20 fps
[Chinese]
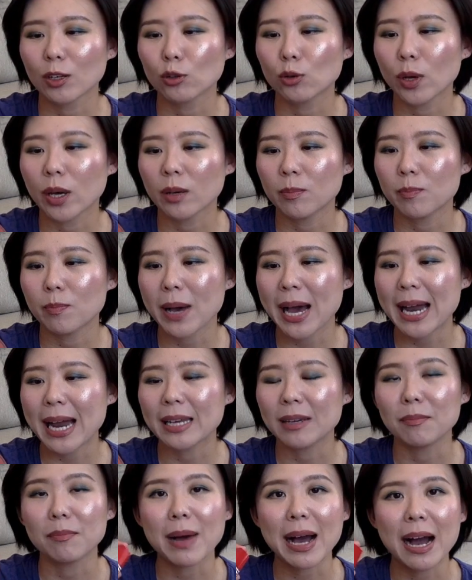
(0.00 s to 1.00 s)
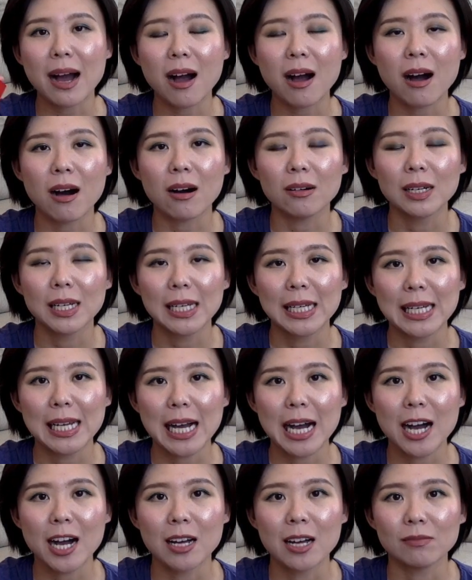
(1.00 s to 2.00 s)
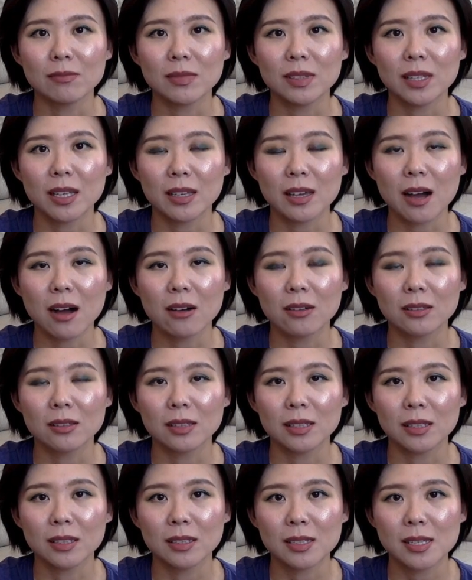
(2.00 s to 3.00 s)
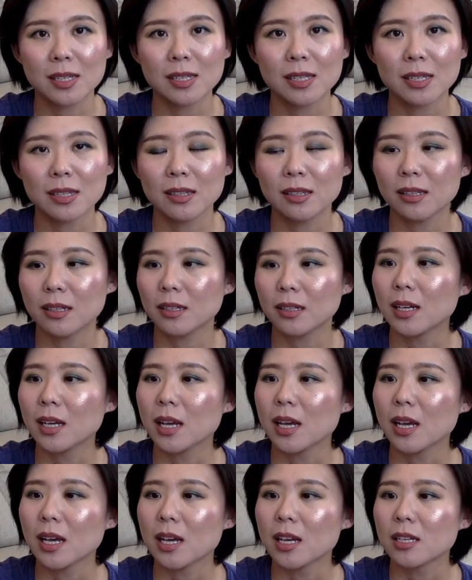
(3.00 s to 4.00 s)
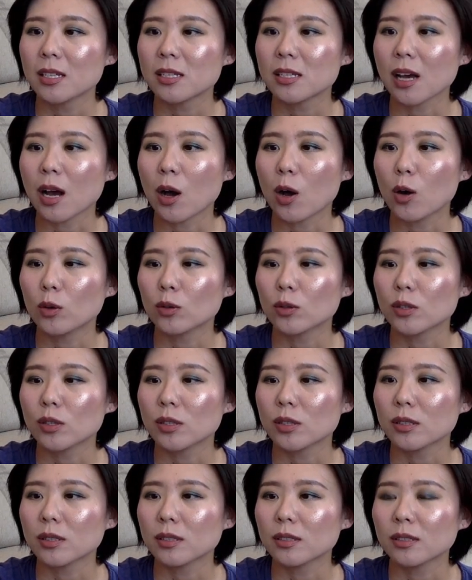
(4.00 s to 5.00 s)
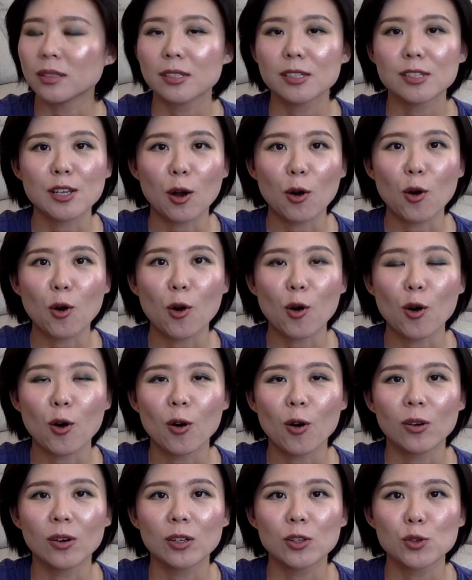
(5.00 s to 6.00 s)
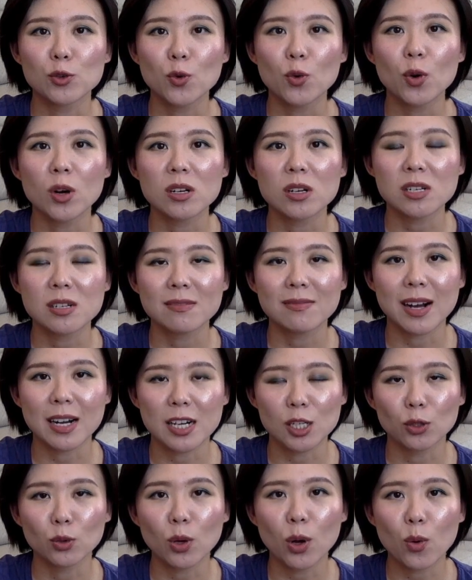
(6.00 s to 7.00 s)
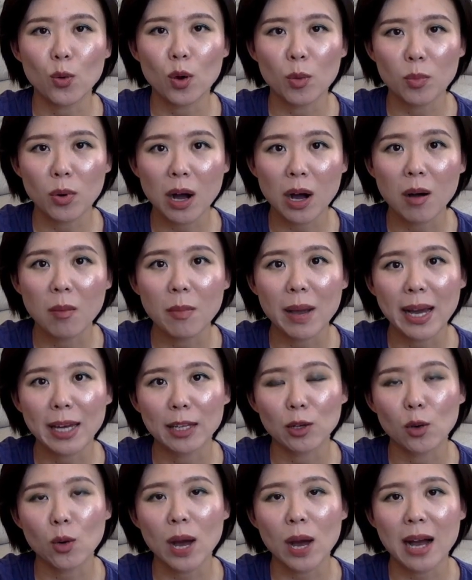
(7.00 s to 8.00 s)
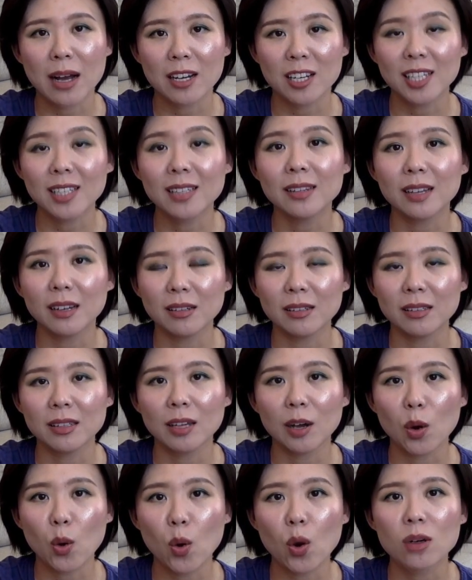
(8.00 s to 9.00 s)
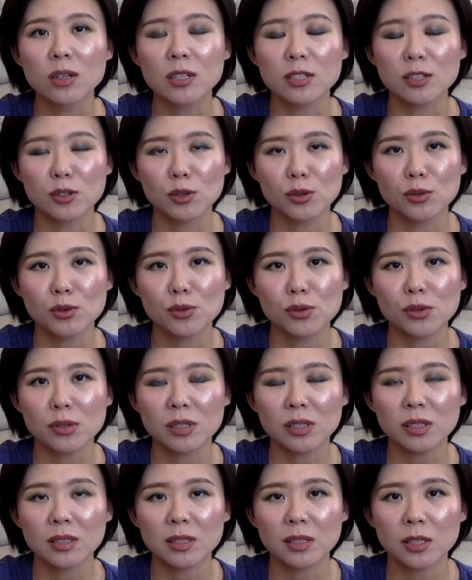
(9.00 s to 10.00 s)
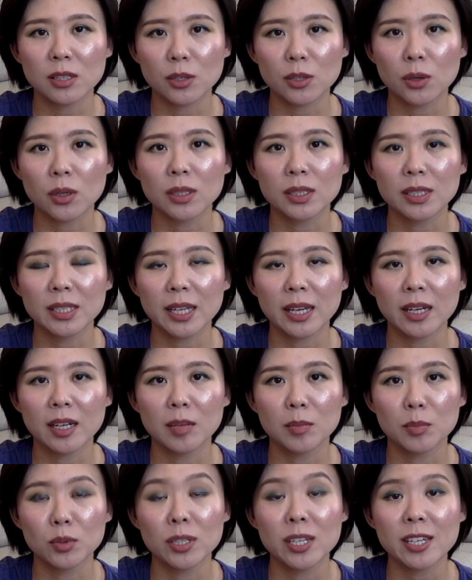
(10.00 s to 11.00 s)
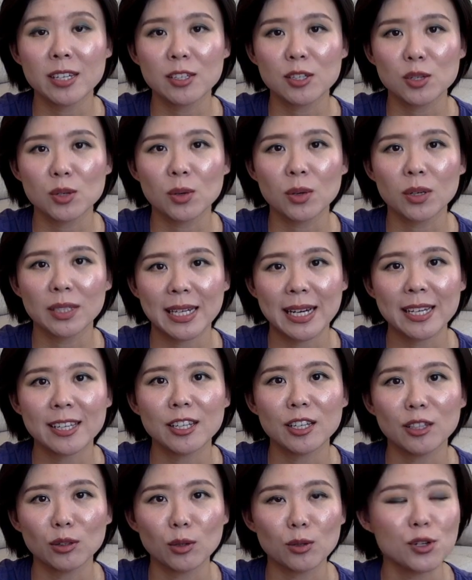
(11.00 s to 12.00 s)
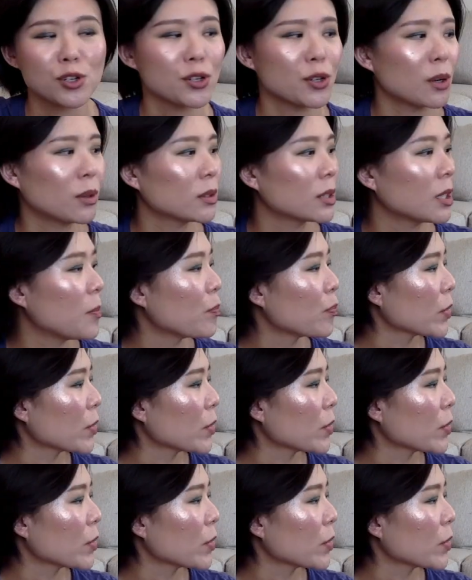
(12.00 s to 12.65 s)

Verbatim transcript: 对，八零八号，嗯，迪奥的新的小小口红，如果是网上断货不好买的话，可以等一等，或者你就去迪奥的那个 boutique store，它一定都是有的。